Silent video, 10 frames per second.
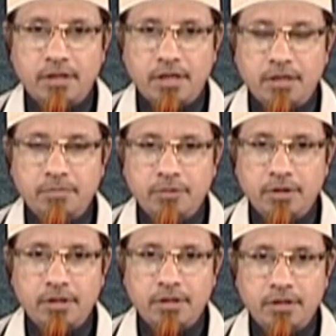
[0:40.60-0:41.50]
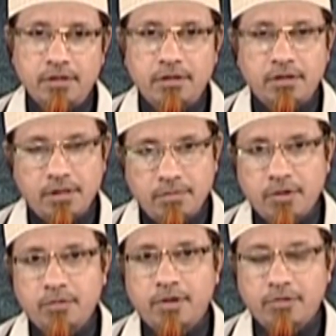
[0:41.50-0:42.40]
আলহামদুলিল্লাহ
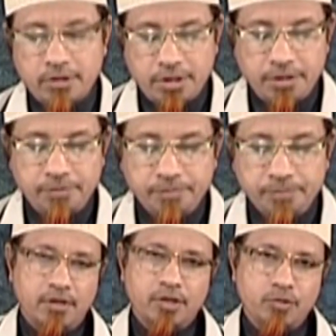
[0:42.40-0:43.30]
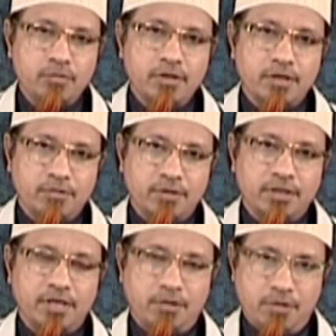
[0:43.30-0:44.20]
আমরাও ভালো আছি আসুন না
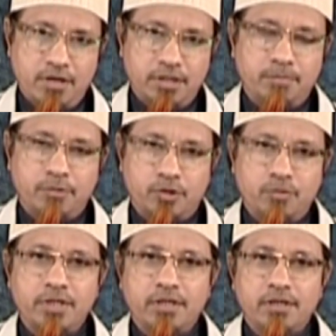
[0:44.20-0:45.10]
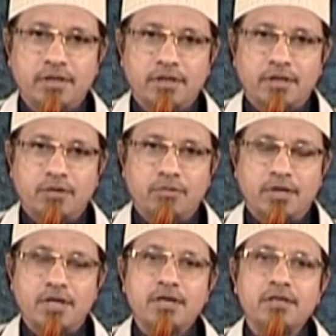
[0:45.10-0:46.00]
কোরআনের আওয়াজ আমরা শুনি
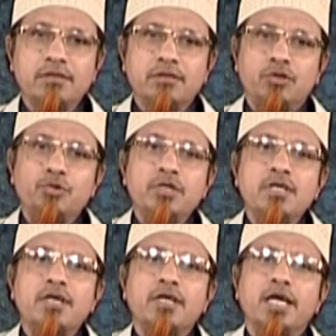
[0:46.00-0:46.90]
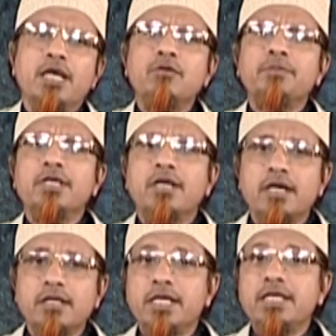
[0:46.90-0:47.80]
কোরআন দুনিয়ার হেন
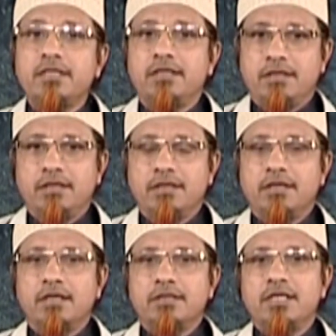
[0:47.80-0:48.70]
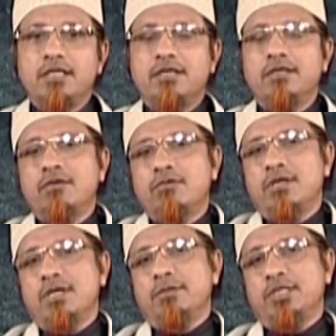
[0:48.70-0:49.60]
বিজ্ঞান নেই যেই
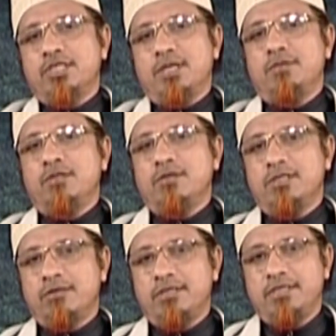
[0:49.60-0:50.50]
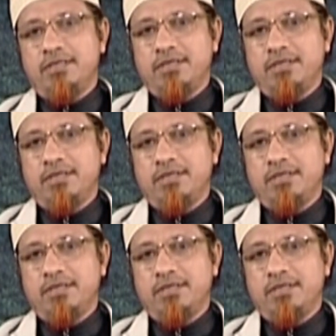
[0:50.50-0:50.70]
কোরআন আমাদের সামনে তুলে ধরেনি